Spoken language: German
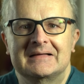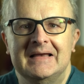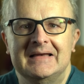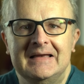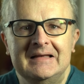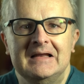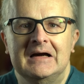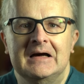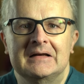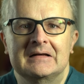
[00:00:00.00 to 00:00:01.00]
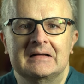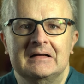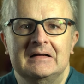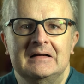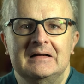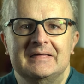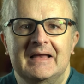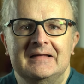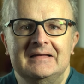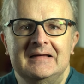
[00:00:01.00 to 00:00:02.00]
den Kinderhandel,
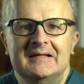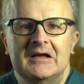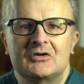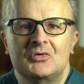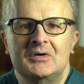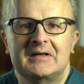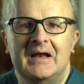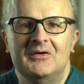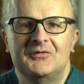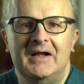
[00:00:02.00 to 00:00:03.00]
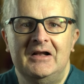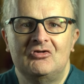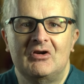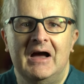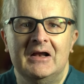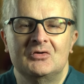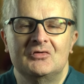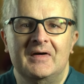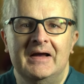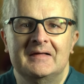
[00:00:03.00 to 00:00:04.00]
denn dieser drückt eine falsche Art
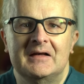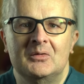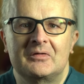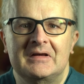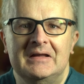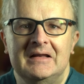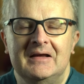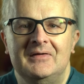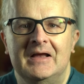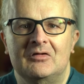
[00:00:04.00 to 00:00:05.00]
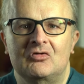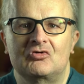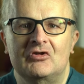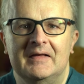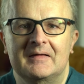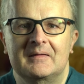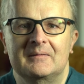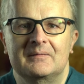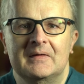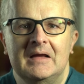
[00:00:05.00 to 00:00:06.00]
und Weise aus, Kinder wertzuschätzen.